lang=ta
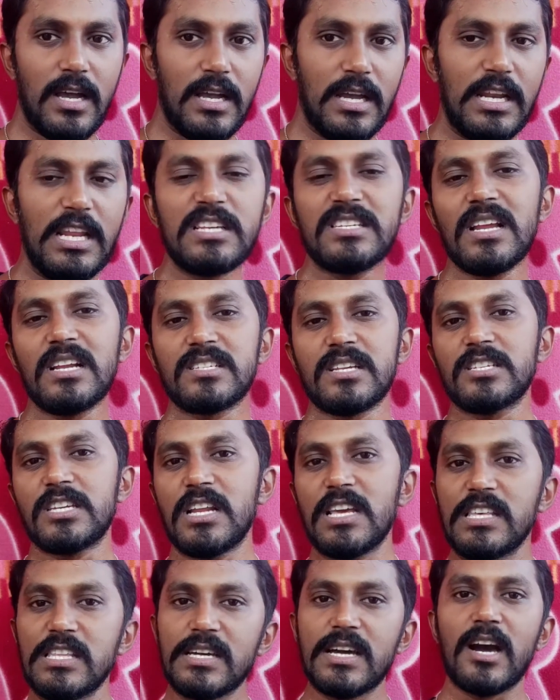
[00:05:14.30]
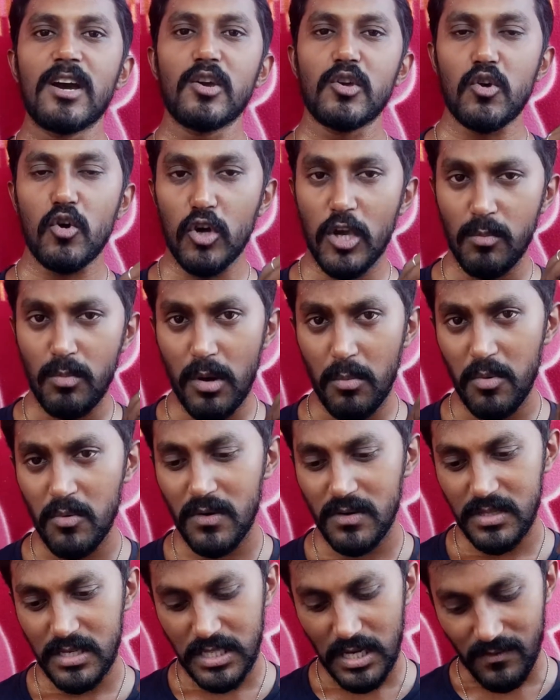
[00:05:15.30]
இனிஷியல் ஸ்டேஜில் எதுக்காக யோகி பாபு
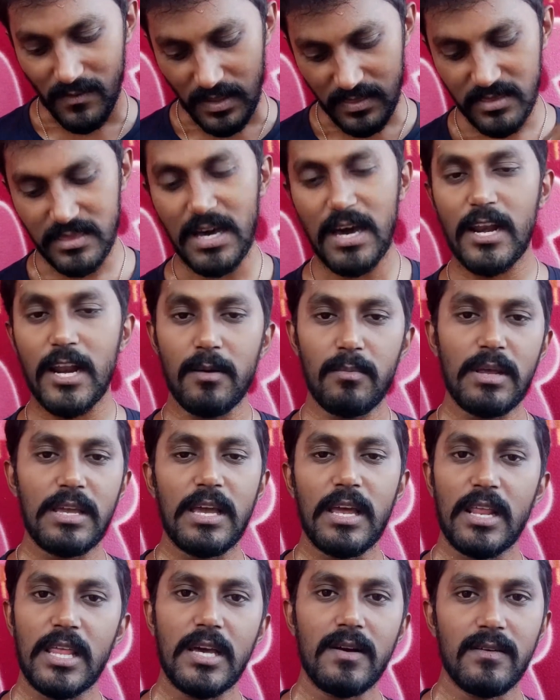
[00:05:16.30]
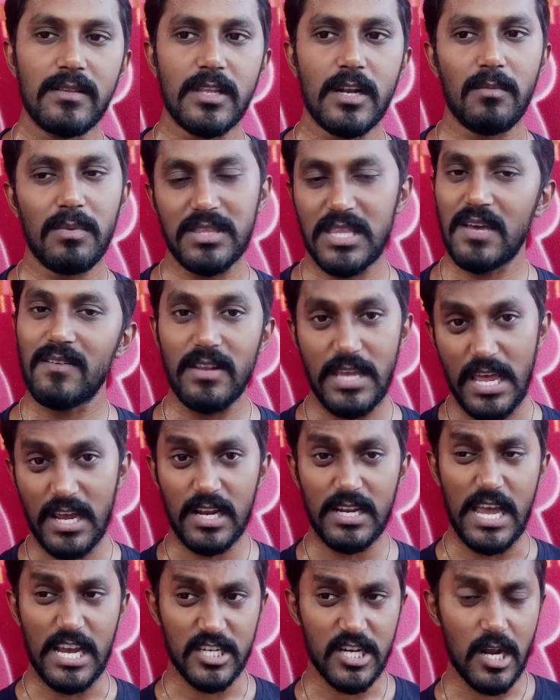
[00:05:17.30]
அந்த இடத்துல வந்தார் அப்படிங்கிறதே வந்து நமக்கு
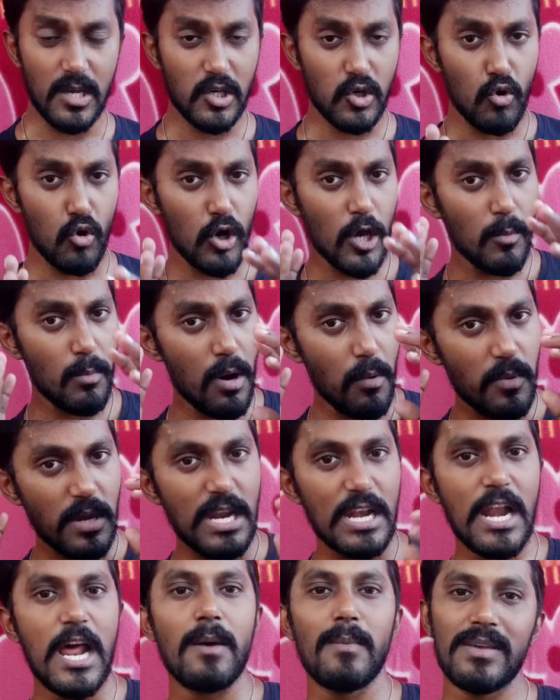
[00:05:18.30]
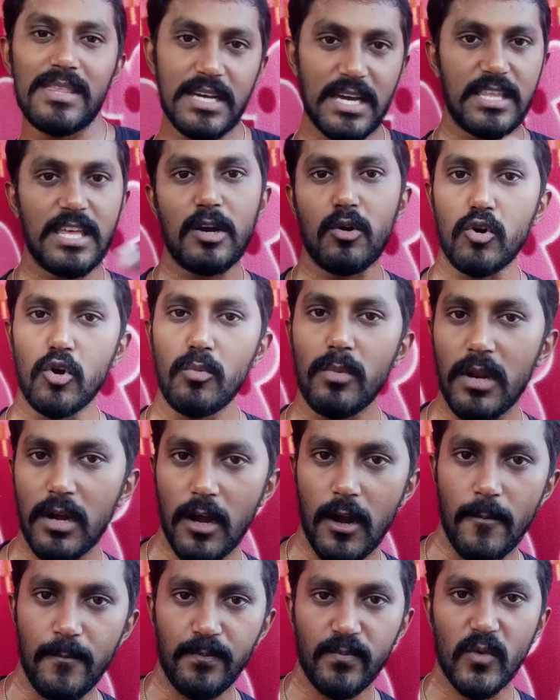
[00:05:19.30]
தேவை ஆக்சுவலாக யோகி பாபு இல்லாமல் அந்த கதையை கொண்டு
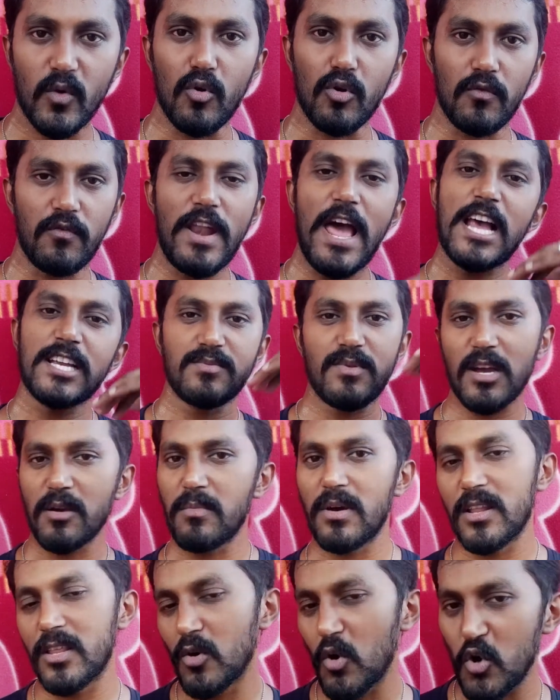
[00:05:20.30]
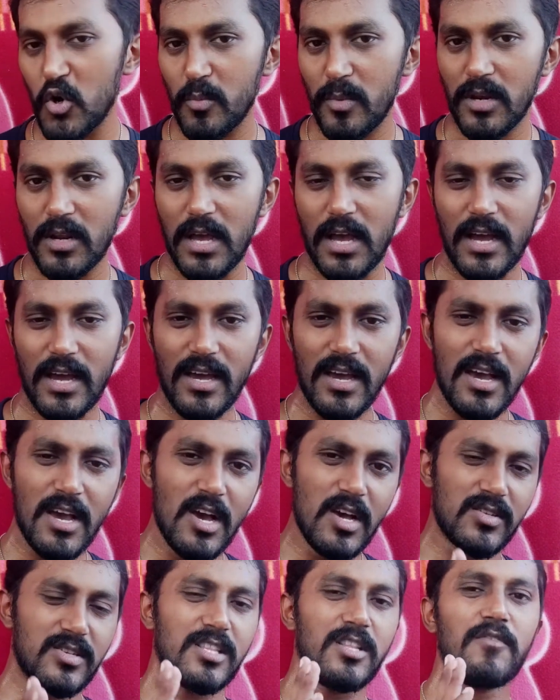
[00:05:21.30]
போயிருக்கலாம் ஒரு ஃப்ளாஷ்பேக் மாதிரி தான் கொண்டு போயிருக்காங்க
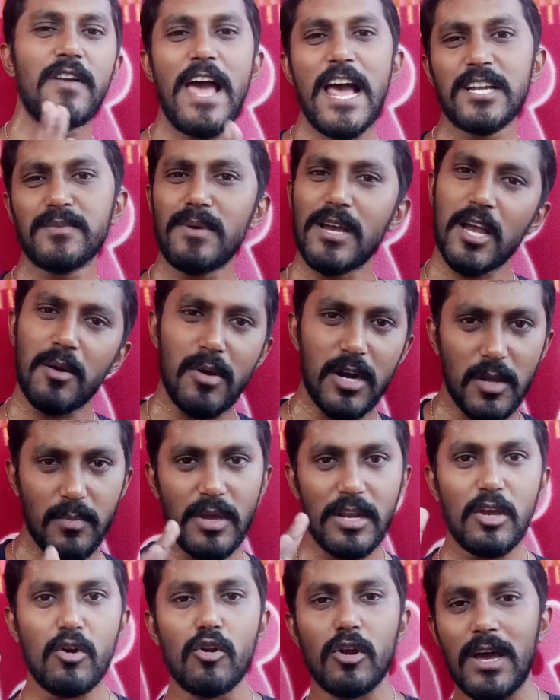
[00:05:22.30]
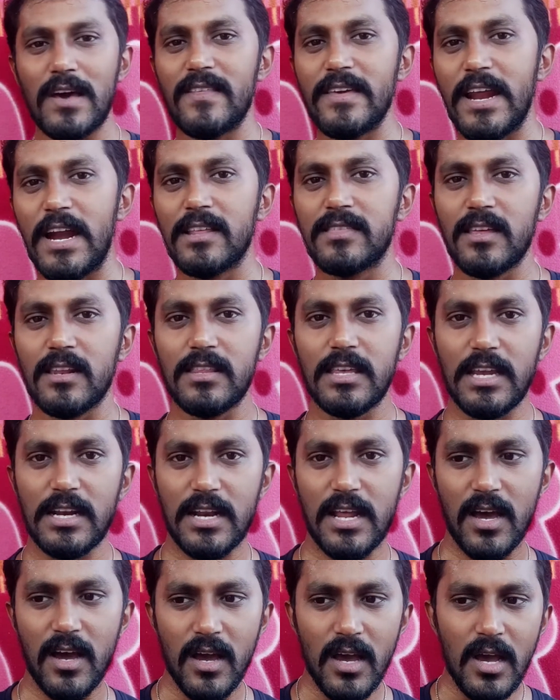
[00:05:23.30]
ஸோ அந்த ஃப்ளாஷ்பேக்கை மட்டுமே நீங்கள் ஒரு கதையை
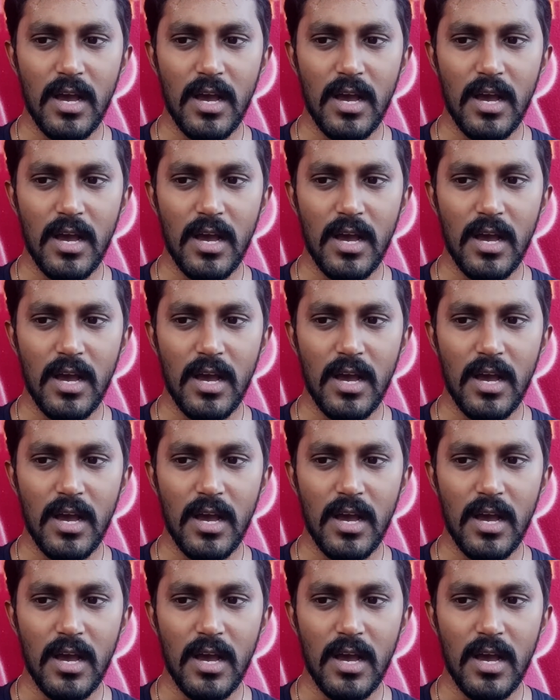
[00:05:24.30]
எடுத்திருந்தீங்கன்னா